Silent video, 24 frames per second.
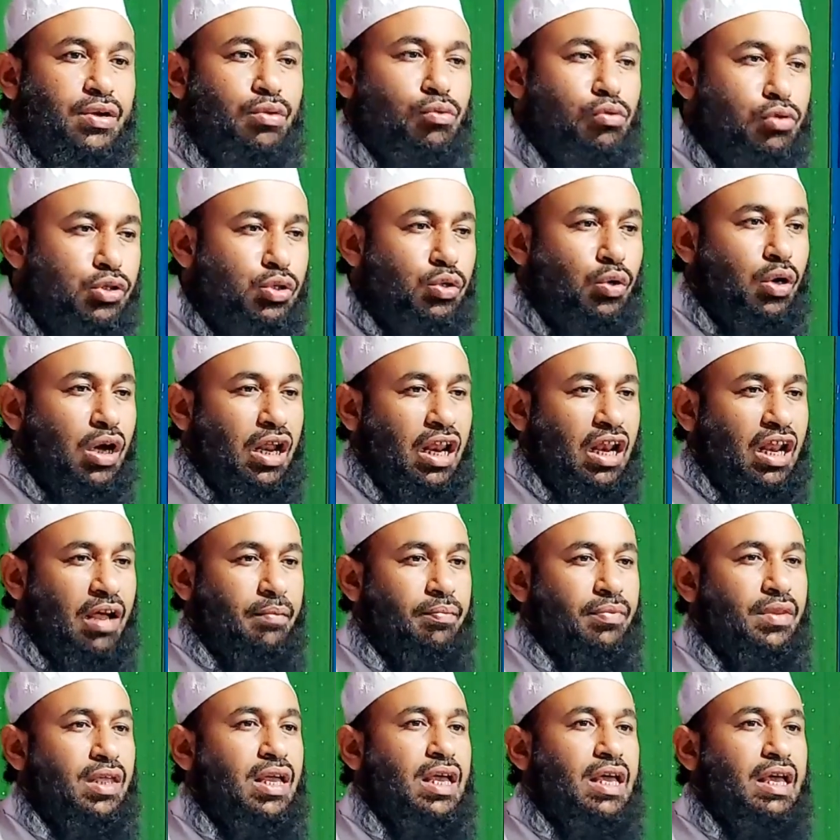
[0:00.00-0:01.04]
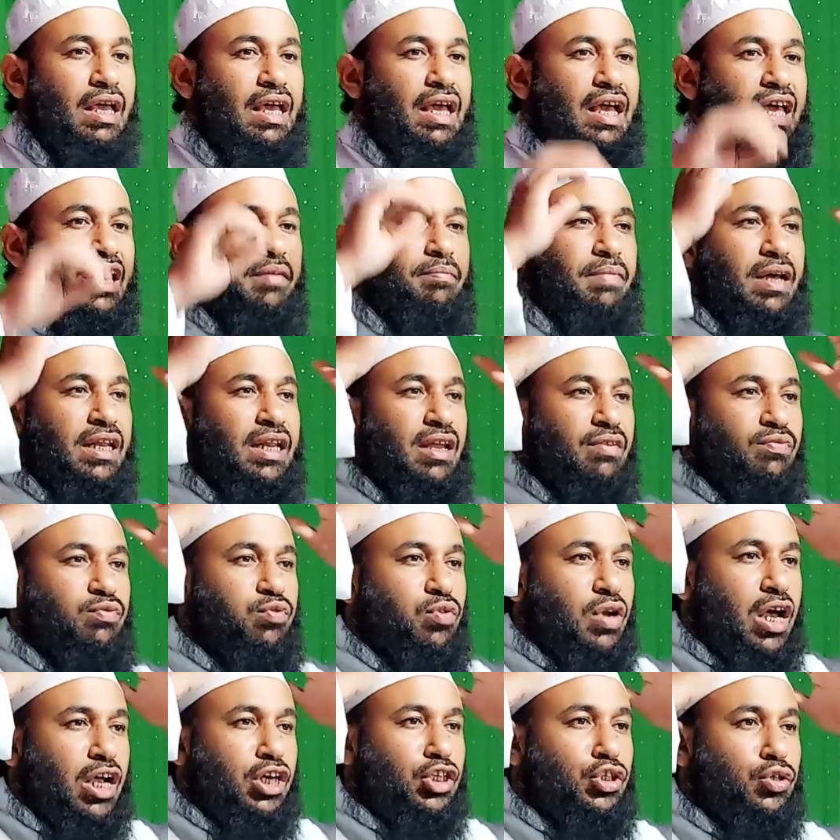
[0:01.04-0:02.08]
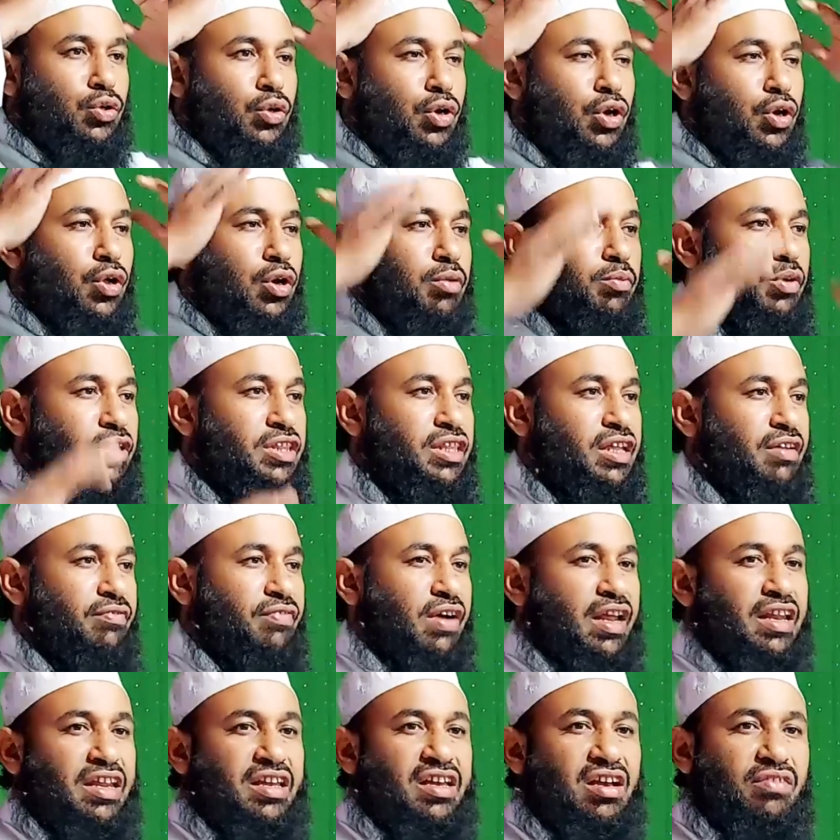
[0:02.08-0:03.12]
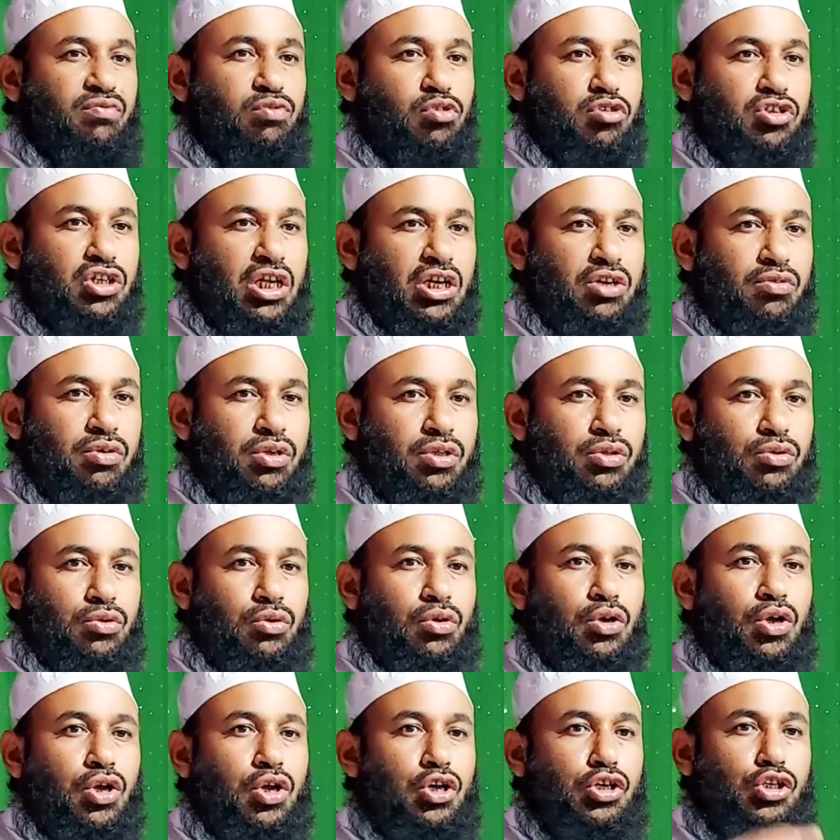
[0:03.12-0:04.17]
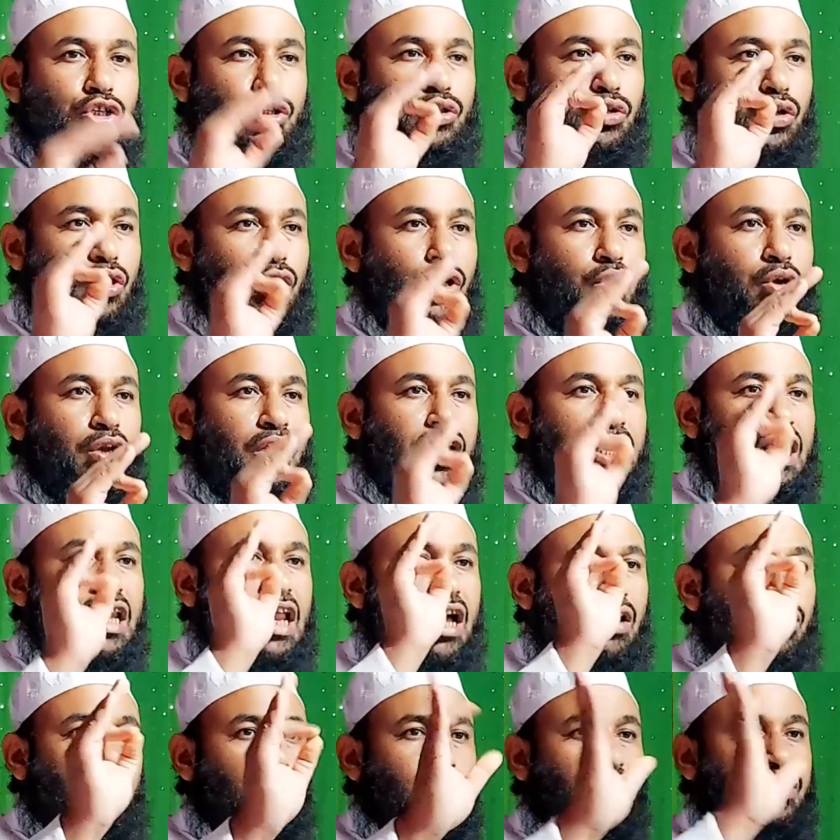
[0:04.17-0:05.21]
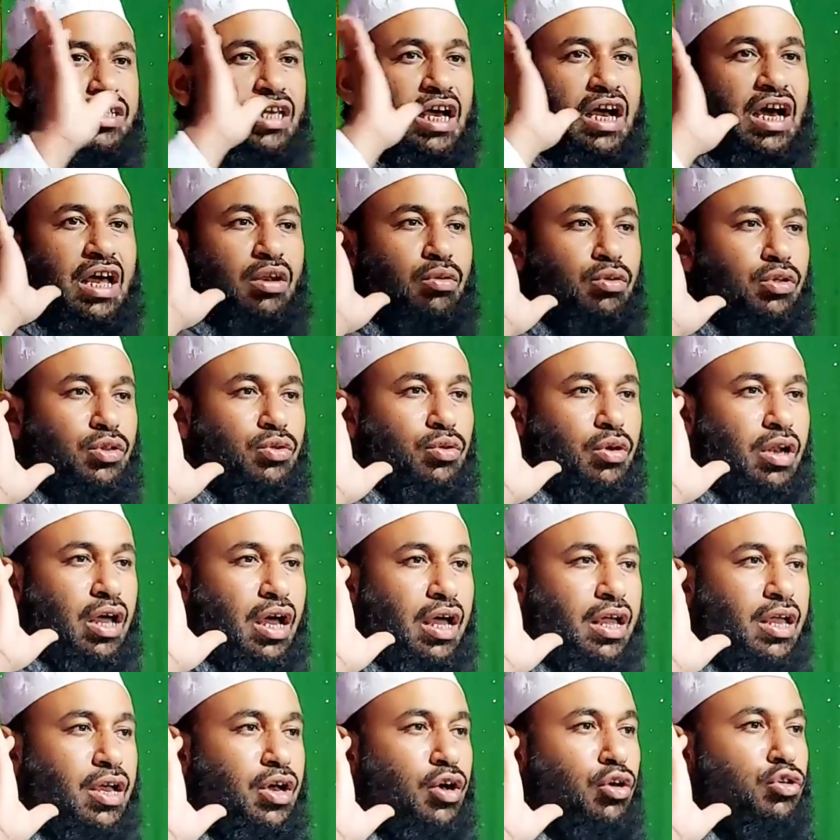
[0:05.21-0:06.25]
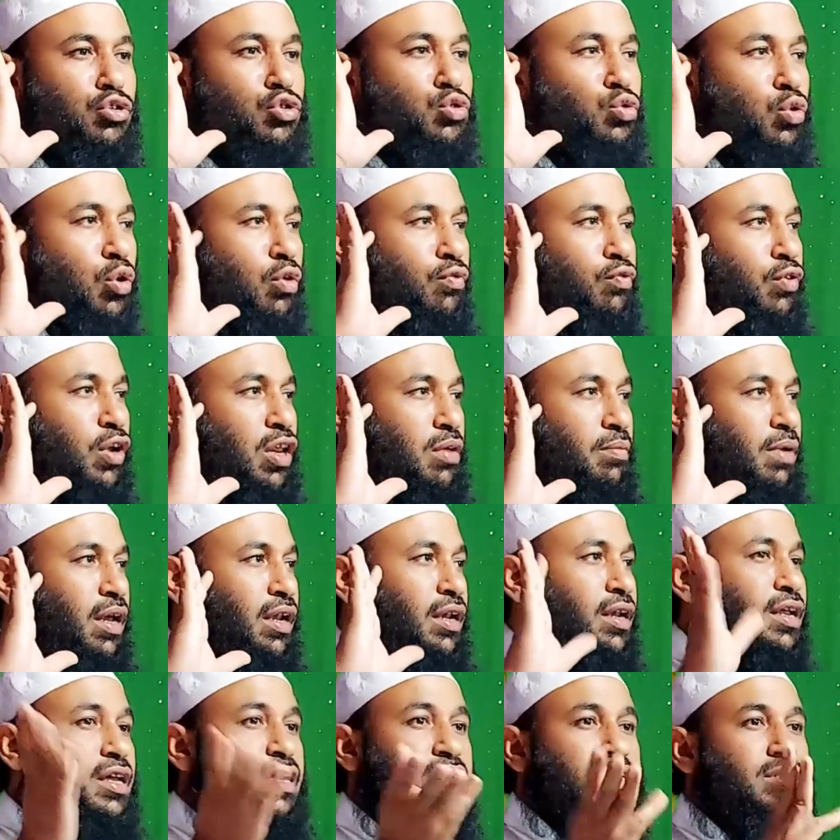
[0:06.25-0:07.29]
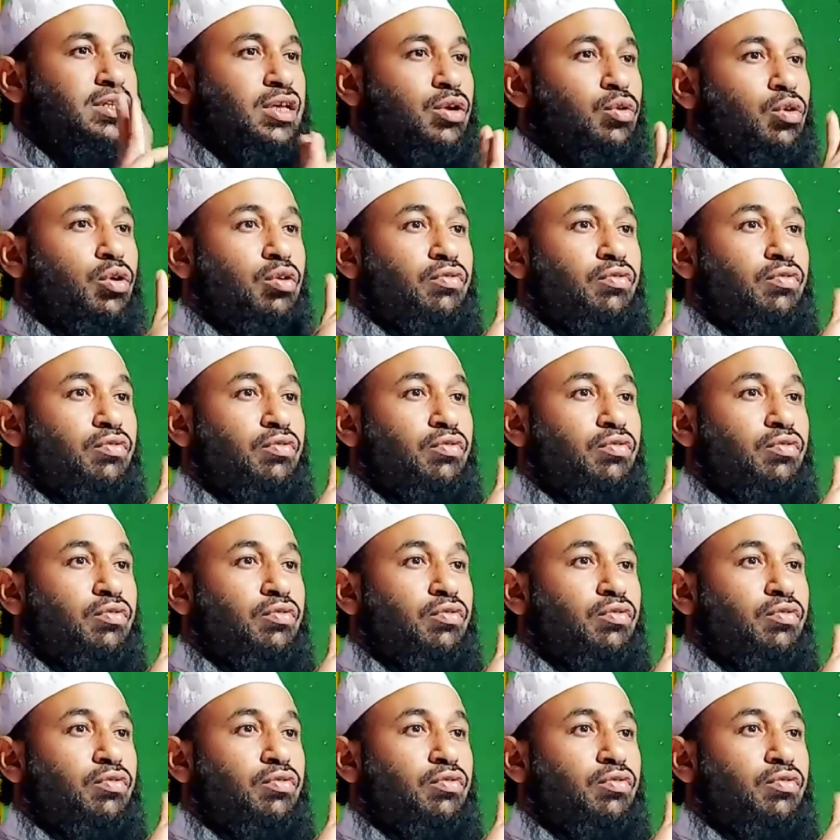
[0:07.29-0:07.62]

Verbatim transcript: উজু করলাম এর বাদে ফুরা শরীরের মধ্যে ফানি গিয়া ফুসানি হইতো শরীরের ইলা কোনো জায়গা রইতো না চুল পরিমাণ যে অন